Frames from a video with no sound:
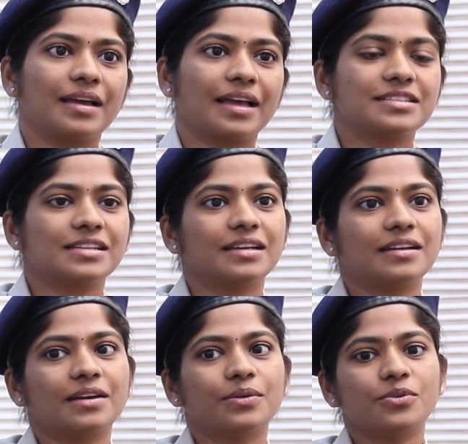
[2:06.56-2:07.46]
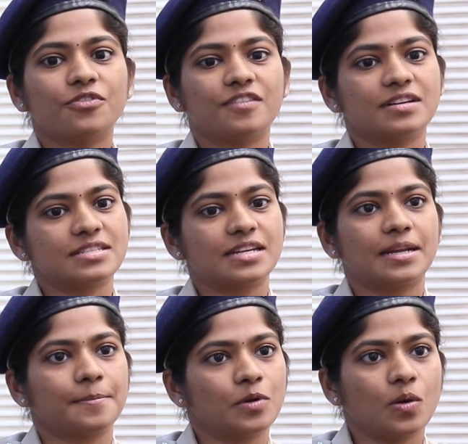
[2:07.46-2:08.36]
యాక్చువల్గా నాకు ఫస్ట్
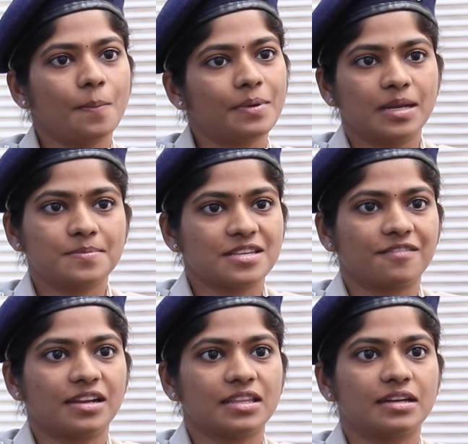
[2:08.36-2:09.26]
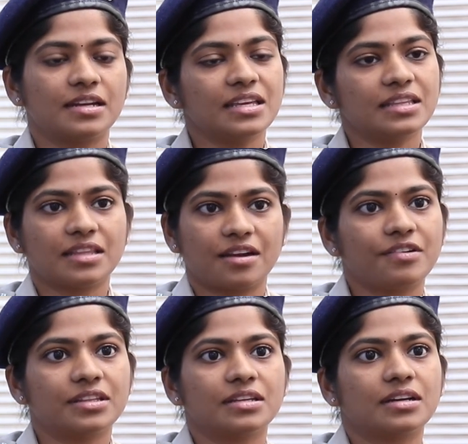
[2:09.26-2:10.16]
అటెంప్ట్లో ప్రిలిమ్స్ అవ్వలేదండి
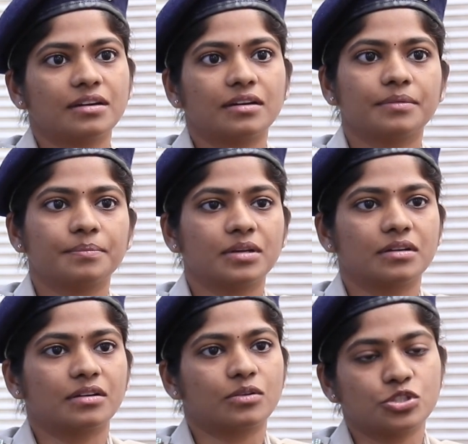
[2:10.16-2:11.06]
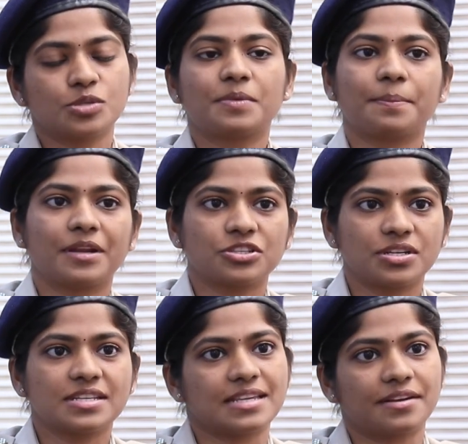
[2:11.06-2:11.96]
తర్వాత కొంచెం
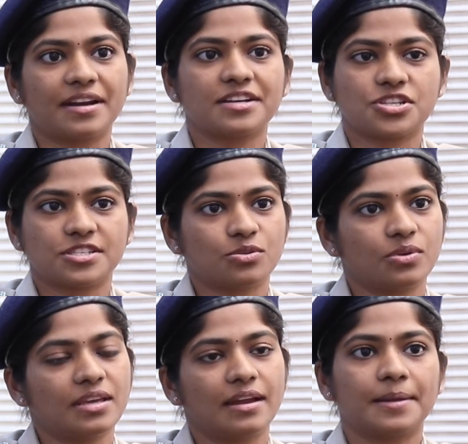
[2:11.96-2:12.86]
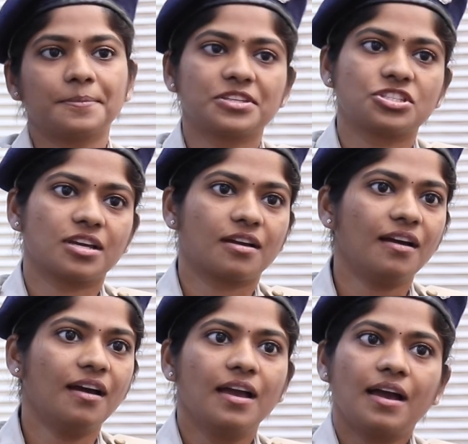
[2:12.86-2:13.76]
ప్రిపరేషన్ని సెటరేట్ చేసుకుని అటెంప్ట్ ఇచ్చాక
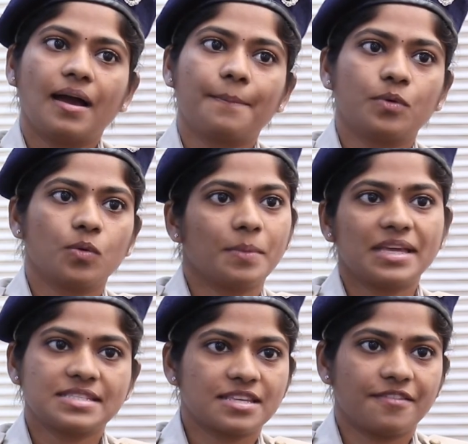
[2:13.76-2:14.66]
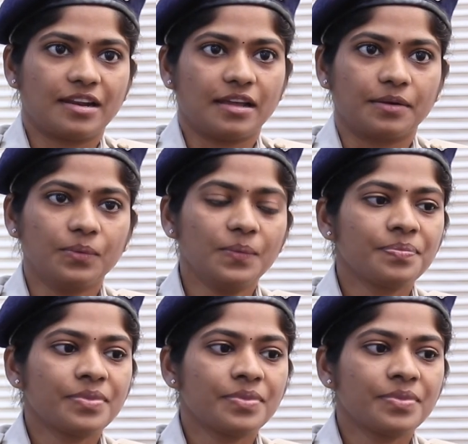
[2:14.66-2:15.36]
అప్పుడు మెయిన్స్కి వెళ్ళాను